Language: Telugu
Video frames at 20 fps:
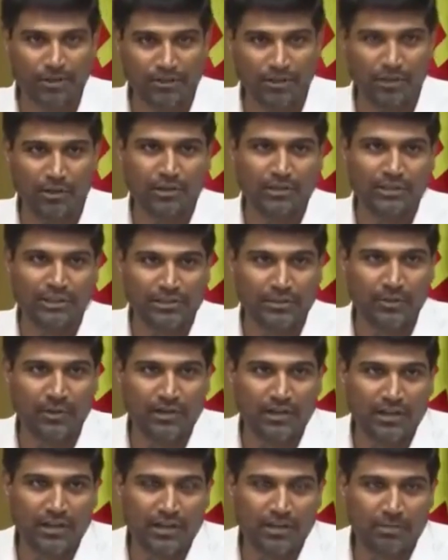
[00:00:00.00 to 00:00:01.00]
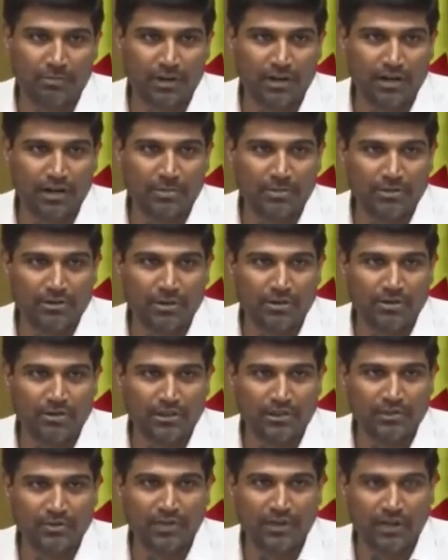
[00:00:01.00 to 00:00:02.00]
ప్రజల్లోకి తీసుకువెళ్ళడానికి పల్నాడు
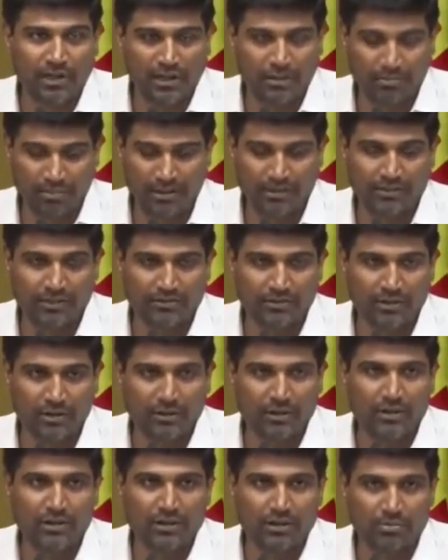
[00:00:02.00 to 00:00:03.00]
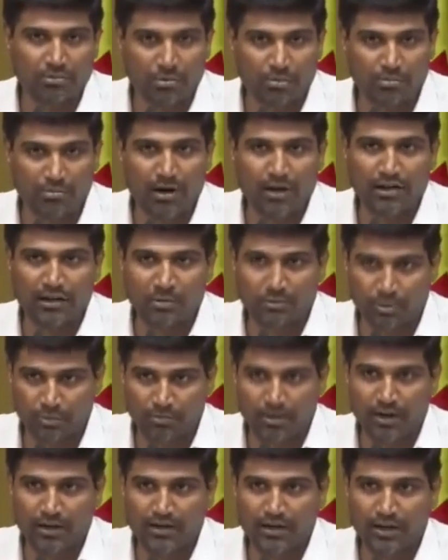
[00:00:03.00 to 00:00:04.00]
ప్రజల్లోకి తీసుకువెళ్ళడానికి ప్రయత్నిస్తూ ఉన్నది ఇది ముమ్మాటికి
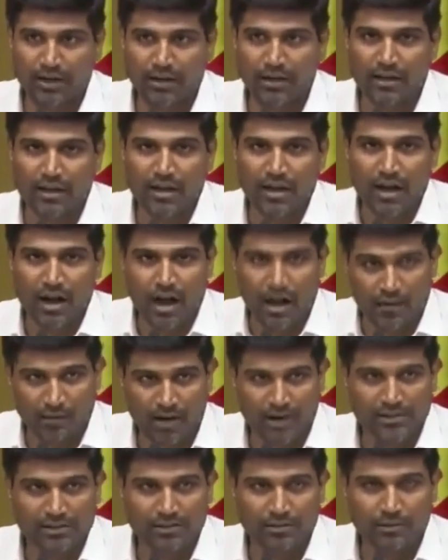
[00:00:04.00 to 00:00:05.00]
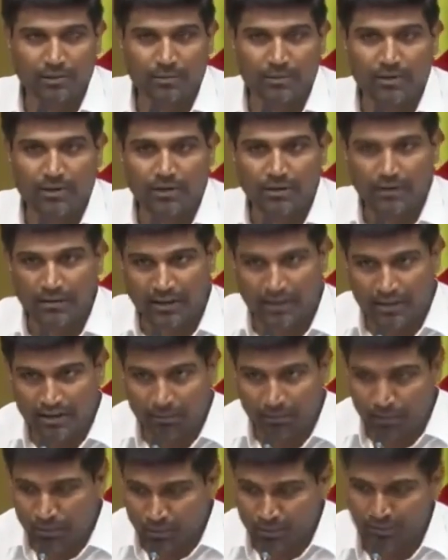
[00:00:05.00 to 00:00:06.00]
ముమ్మాటికి అవాస్తవం
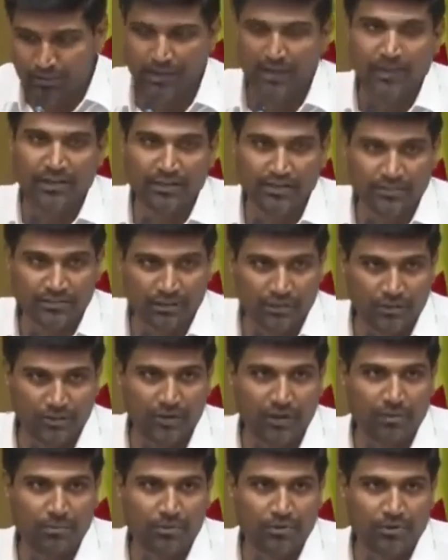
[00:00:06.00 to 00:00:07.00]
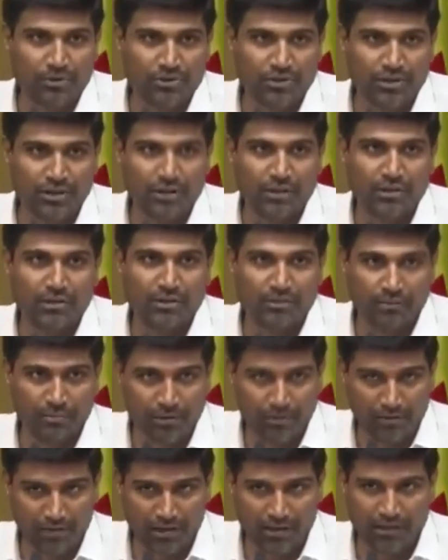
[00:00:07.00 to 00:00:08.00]
దీన్ని పూర్తిగా సిట్టు వైపు నుంచి
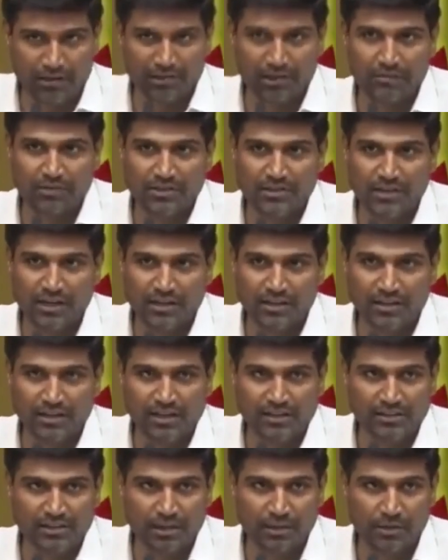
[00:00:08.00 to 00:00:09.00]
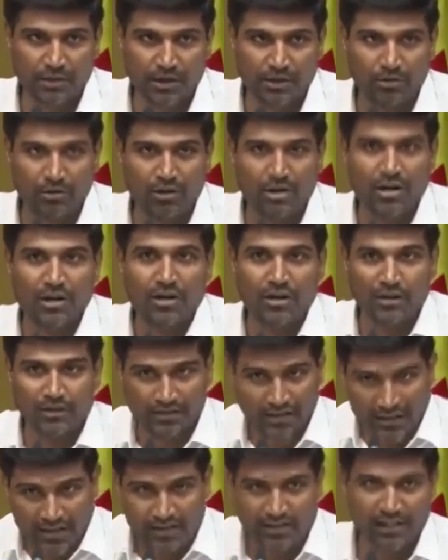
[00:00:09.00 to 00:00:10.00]
మీరు ఏదైతే విచారం చేస్తూ ఉన్నారో
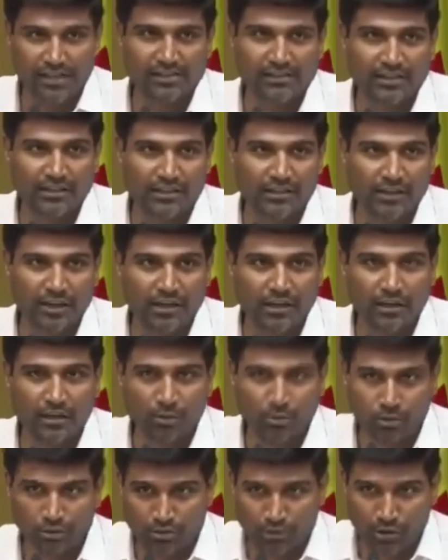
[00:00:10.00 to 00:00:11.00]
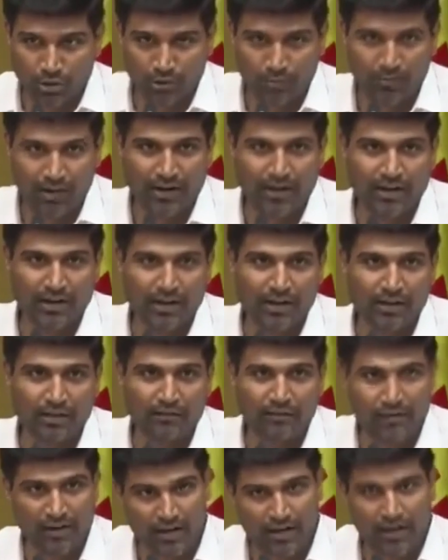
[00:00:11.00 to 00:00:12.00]
దయచేసి దీని లోతులోకి వెళ్ళండి
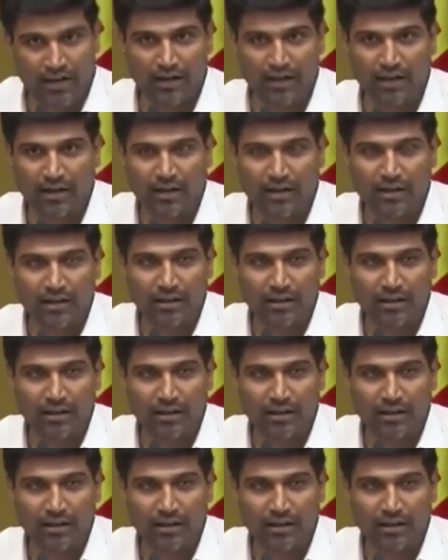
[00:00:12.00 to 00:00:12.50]
వెళ్ళి